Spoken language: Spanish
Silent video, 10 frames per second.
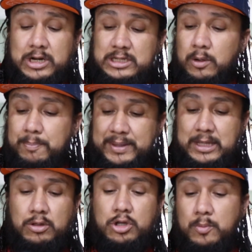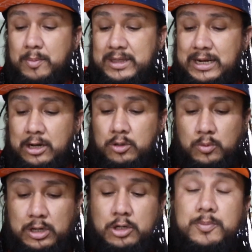recibo el pedido y como me entregan los
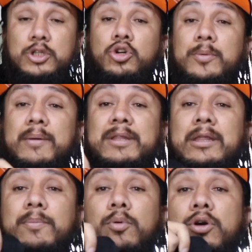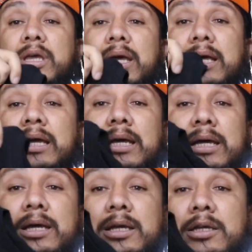modelos, pues yo obviamente voy
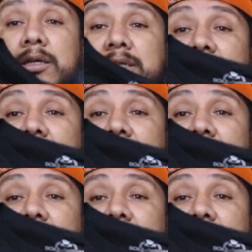eh,